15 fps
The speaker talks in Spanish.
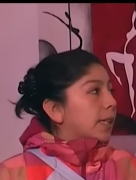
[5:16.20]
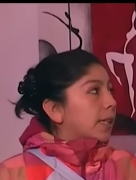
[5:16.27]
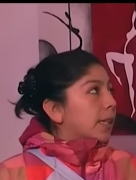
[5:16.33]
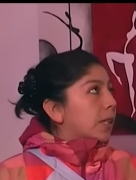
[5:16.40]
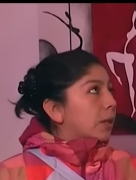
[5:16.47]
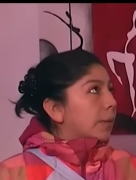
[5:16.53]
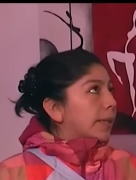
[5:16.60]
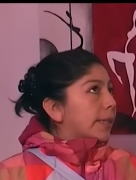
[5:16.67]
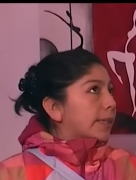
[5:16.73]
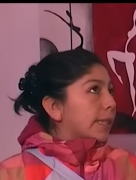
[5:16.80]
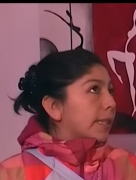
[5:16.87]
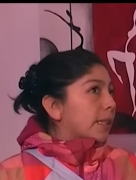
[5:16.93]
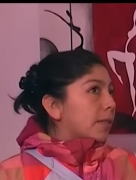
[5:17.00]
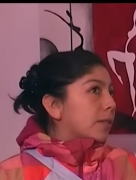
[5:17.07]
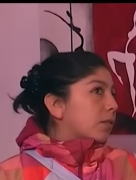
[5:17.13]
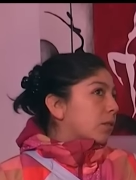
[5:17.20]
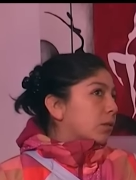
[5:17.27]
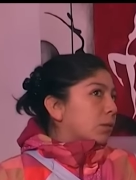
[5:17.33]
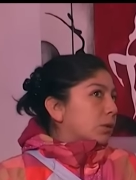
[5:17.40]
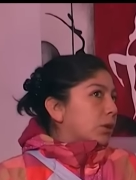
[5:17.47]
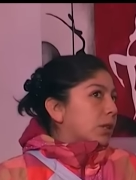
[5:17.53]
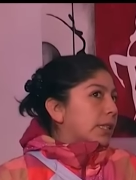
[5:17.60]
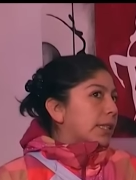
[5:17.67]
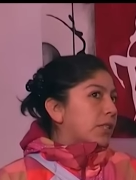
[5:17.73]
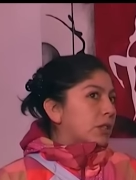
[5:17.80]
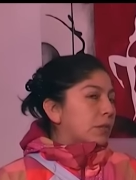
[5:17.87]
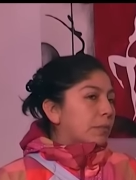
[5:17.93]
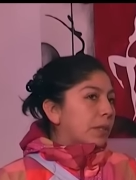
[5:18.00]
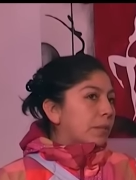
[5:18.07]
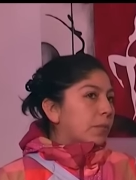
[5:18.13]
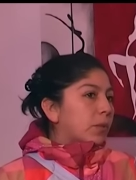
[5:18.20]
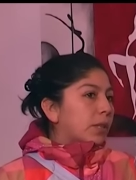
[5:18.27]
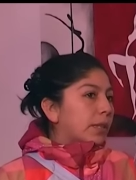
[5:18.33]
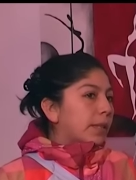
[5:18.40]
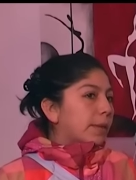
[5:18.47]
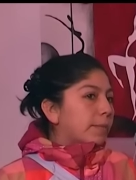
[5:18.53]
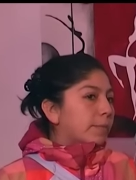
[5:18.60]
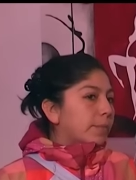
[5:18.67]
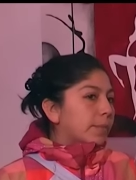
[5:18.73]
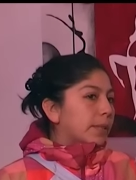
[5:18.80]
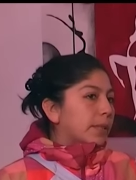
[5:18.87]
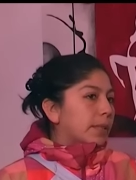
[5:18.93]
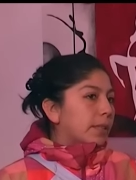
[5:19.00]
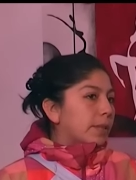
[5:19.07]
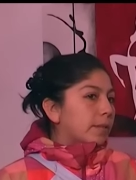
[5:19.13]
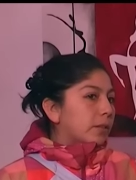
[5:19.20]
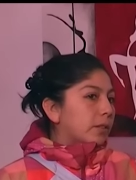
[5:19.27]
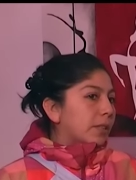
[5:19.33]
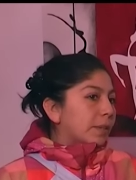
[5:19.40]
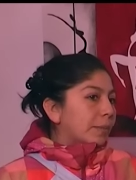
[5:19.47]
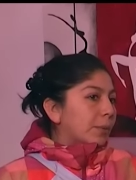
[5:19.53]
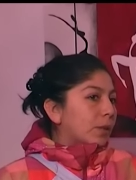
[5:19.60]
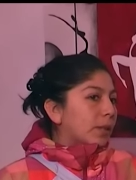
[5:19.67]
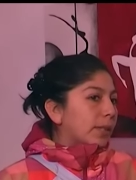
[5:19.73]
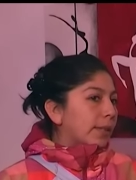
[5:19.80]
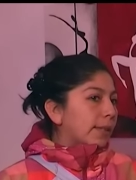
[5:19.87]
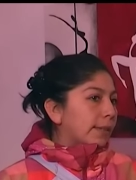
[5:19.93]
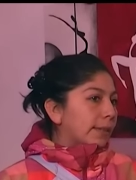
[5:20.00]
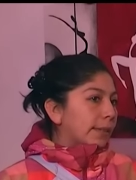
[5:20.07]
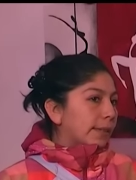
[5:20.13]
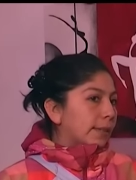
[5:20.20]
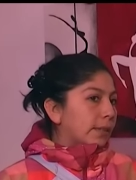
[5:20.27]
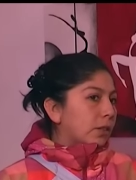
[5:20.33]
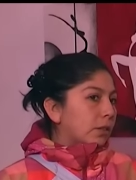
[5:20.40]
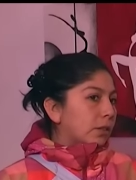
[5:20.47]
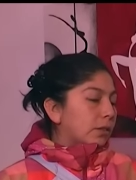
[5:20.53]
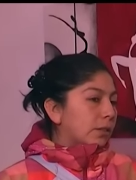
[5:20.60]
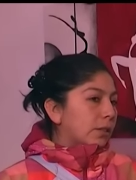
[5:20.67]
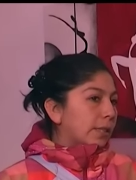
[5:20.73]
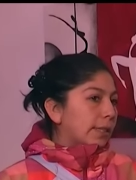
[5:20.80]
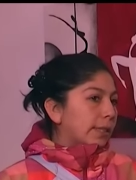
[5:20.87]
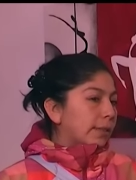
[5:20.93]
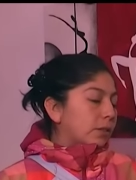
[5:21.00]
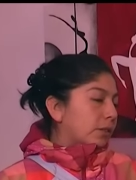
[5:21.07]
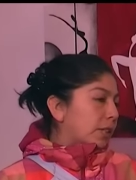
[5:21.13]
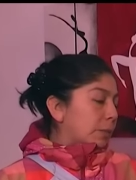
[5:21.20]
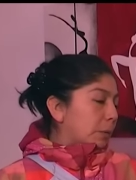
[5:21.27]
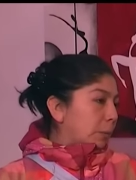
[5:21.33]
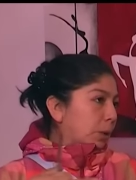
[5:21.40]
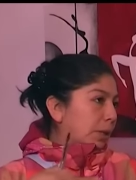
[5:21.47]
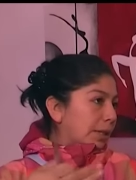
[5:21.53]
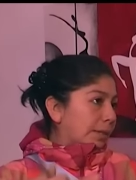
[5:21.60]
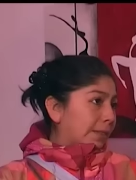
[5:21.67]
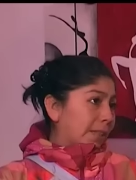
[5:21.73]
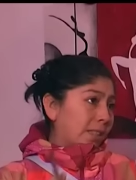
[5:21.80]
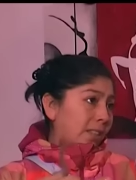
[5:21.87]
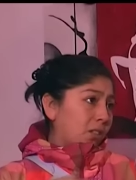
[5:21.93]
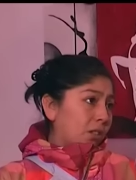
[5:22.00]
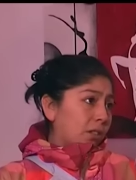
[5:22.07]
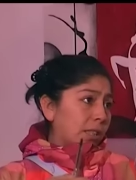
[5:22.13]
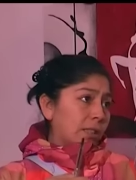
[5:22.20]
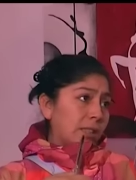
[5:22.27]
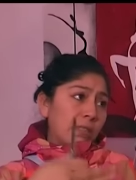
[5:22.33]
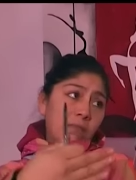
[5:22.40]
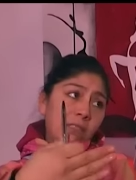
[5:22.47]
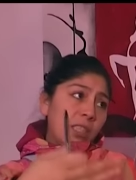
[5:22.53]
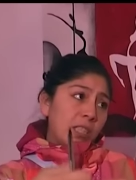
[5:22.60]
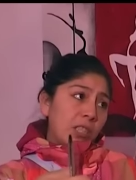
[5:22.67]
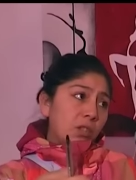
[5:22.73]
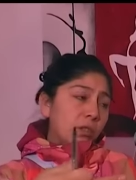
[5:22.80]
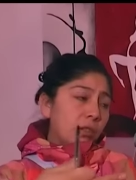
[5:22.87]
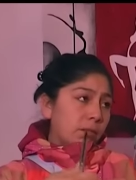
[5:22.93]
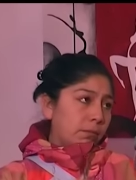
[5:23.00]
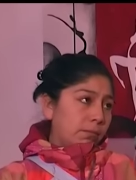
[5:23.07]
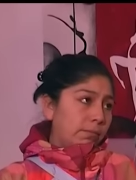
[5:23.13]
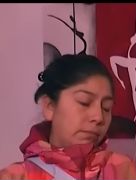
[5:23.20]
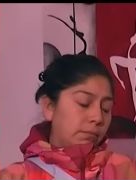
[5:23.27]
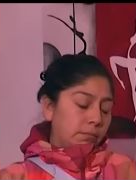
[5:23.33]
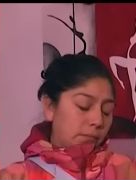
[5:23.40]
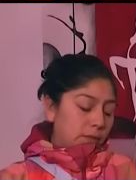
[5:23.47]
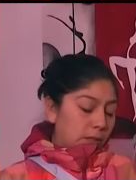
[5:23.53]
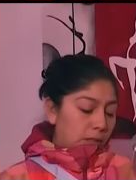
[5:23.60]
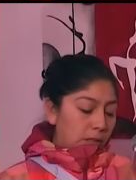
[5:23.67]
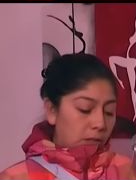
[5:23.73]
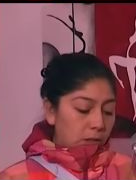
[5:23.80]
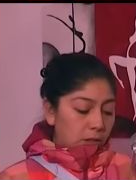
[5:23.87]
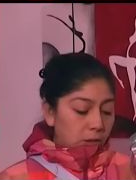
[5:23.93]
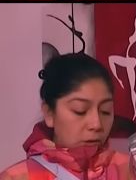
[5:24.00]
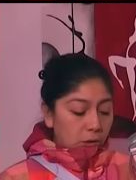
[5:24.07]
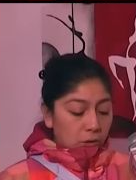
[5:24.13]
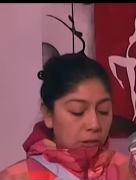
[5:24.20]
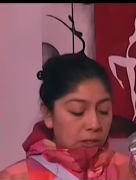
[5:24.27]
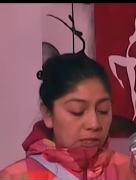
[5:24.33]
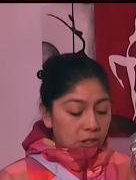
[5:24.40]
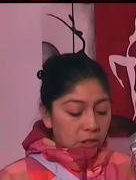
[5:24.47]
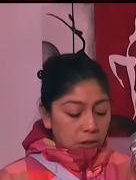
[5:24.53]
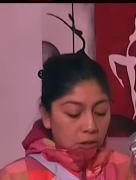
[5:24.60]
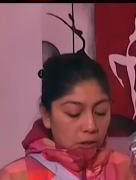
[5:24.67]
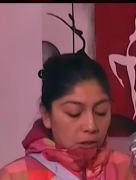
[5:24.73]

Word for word: que, como, que saquen conclusiones ellos mismos, que, no tienen por qué estar en contra, no tenemos por qué estar en contra ni ellos, ni nosotros con ellos,